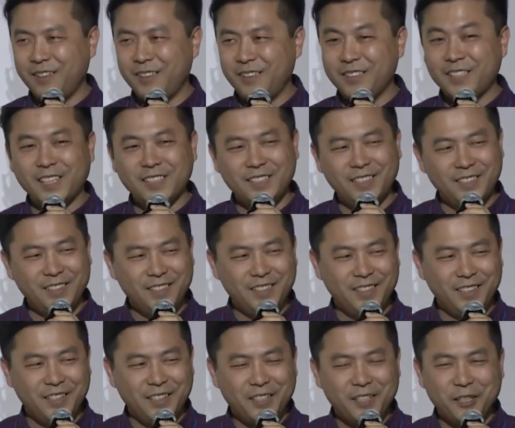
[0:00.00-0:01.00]
사실
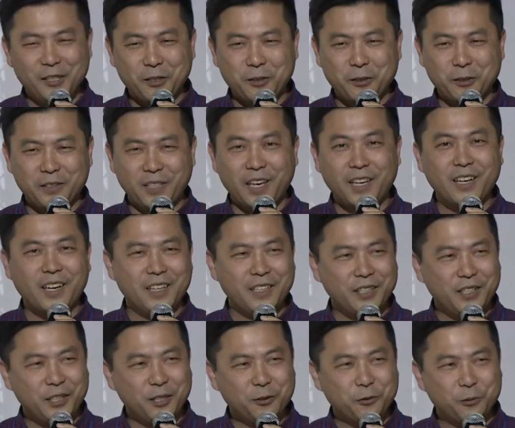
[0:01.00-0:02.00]
어, 제가
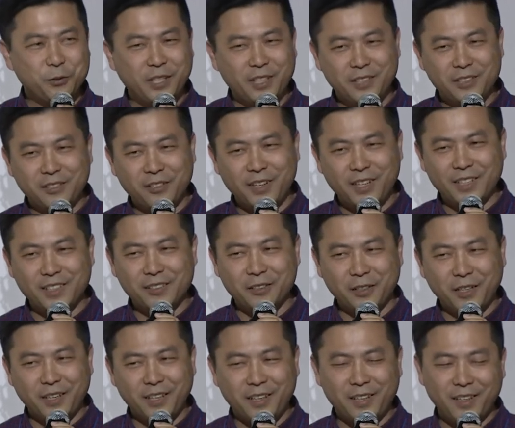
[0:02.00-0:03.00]
이 주제를 정하기
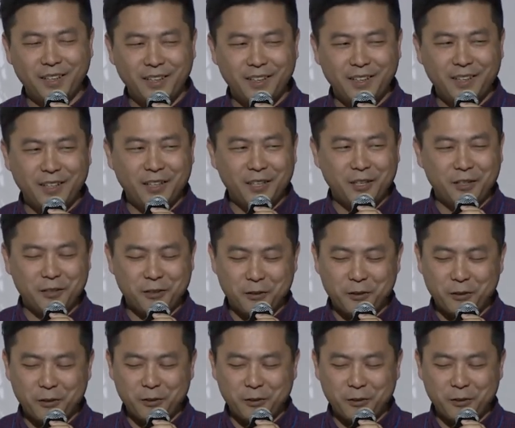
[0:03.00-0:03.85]
전에 어,